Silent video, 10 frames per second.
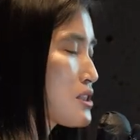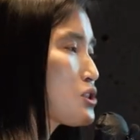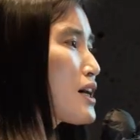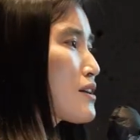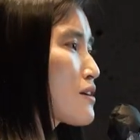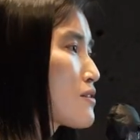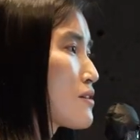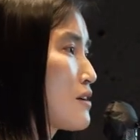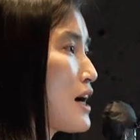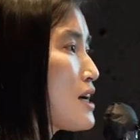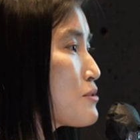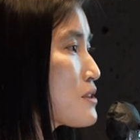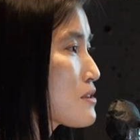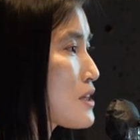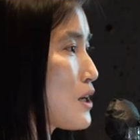친환경
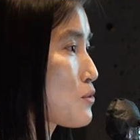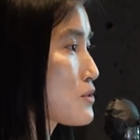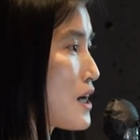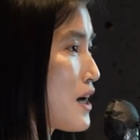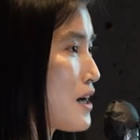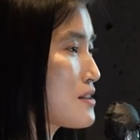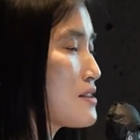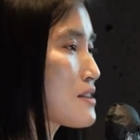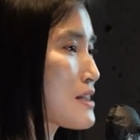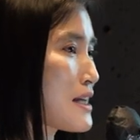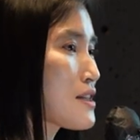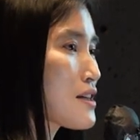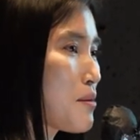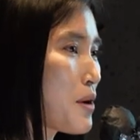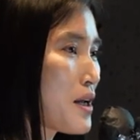하이브리드 자동차를 이제 자체
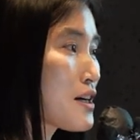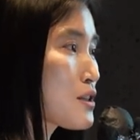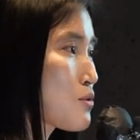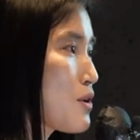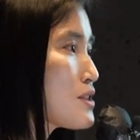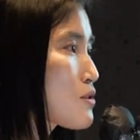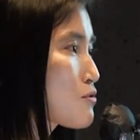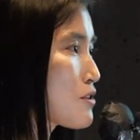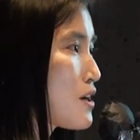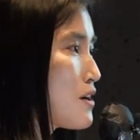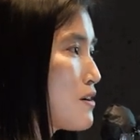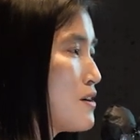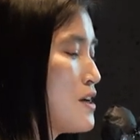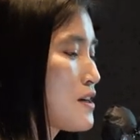개발하기로 했었고요.